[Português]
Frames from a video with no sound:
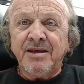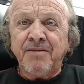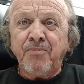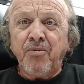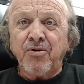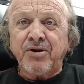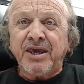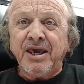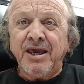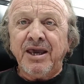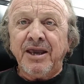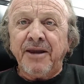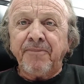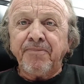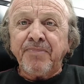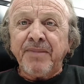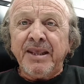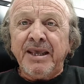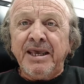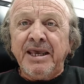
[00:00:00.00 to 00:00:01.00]
Porque
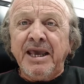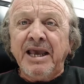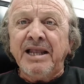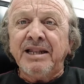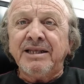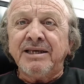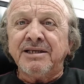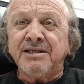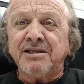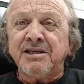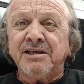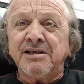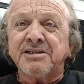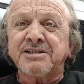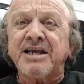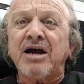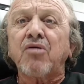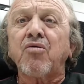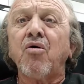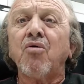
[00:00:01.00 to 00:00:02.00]
ele
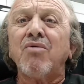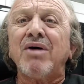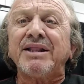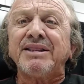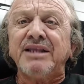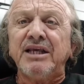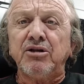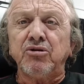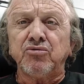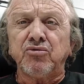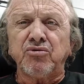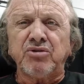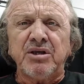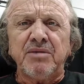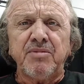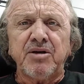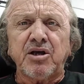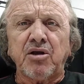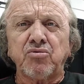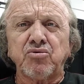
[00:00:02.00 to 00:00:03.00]
sacou o Adilho do
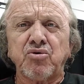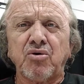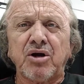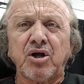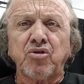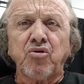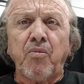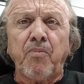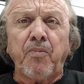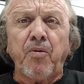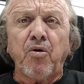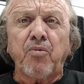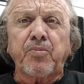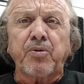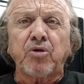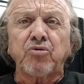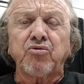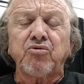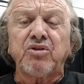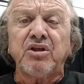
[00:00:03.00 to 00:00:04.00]
time, que era um jogador pouco
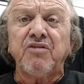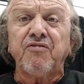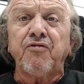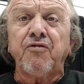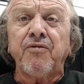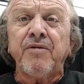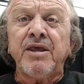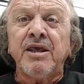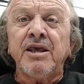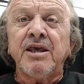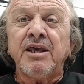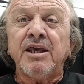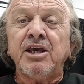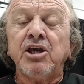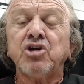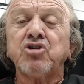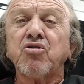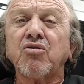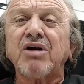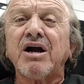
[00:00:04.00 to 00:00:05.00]
produtivo,
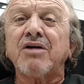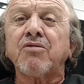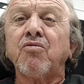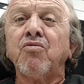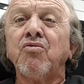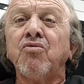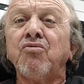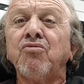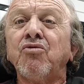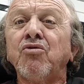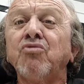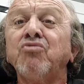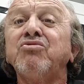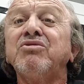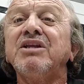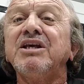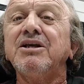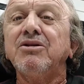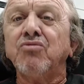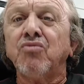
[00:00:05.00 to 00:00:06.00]
e joga com o
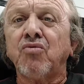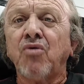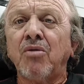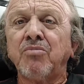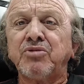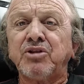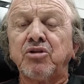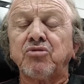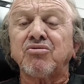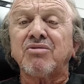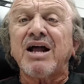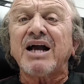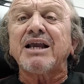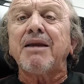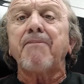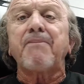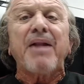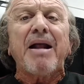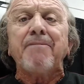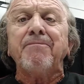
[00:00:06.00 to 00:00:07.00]
Nino como titular,
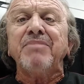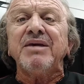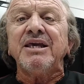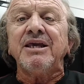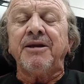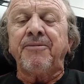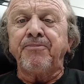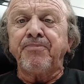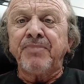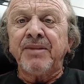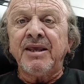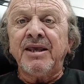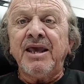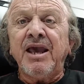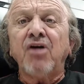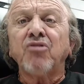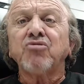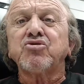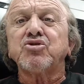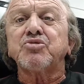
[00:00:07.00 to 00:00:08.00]
que para mim
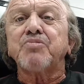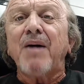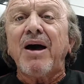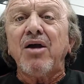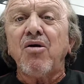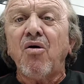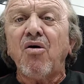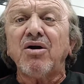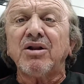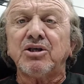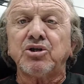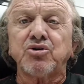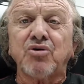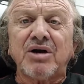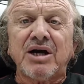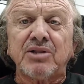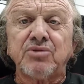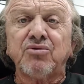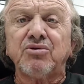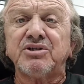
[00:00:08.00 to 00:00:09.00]
é um dos maiores
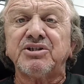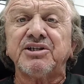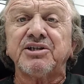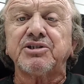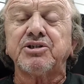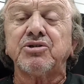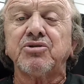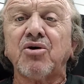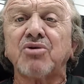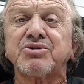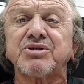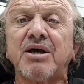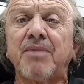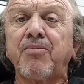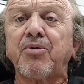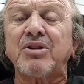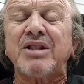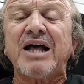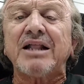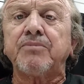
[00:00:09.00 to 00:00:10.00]
jogadores desse nosso
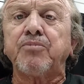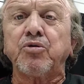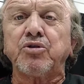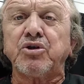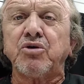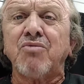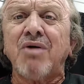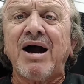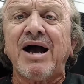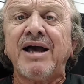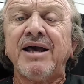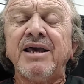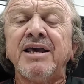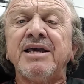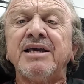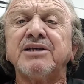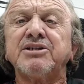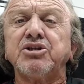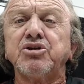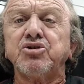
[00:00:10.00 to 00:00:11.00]
campeonato potiguar,
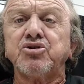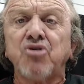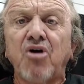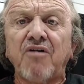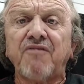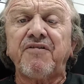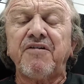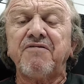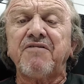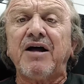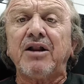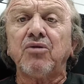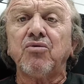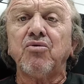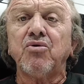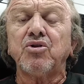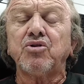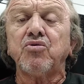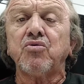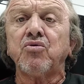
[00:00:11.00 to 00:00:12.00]
esse jovem
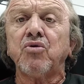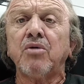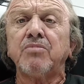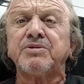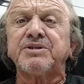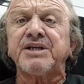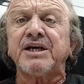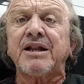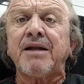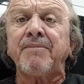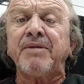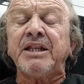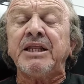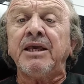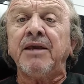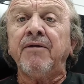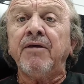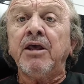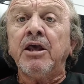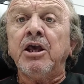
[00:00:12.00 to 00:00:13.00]
valor do Globo de
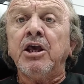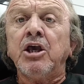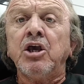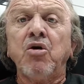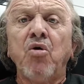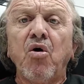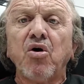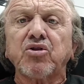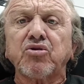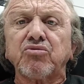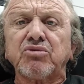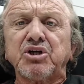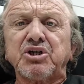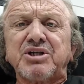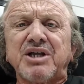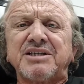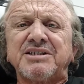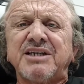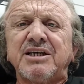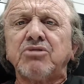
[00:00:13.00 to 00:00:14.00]
Ceramirim. E outro que
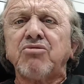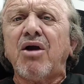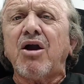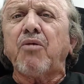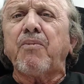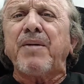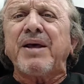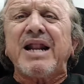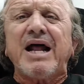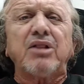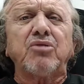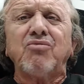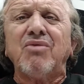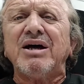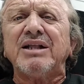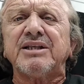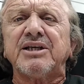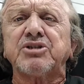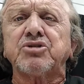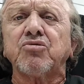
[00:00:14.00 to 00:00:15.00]
está sendo recuperado, o
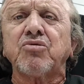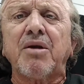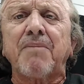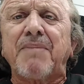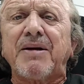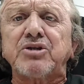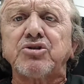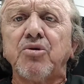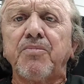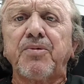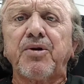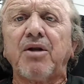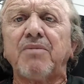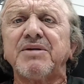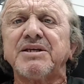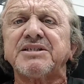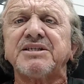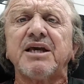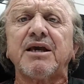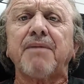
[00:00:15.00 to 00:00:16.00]
Anderson, que passou pelo
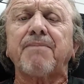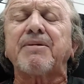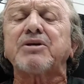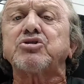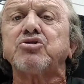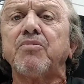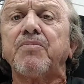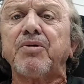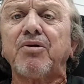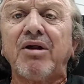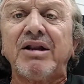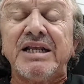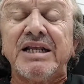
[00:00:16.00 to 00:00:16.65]
ABC, que passou pelo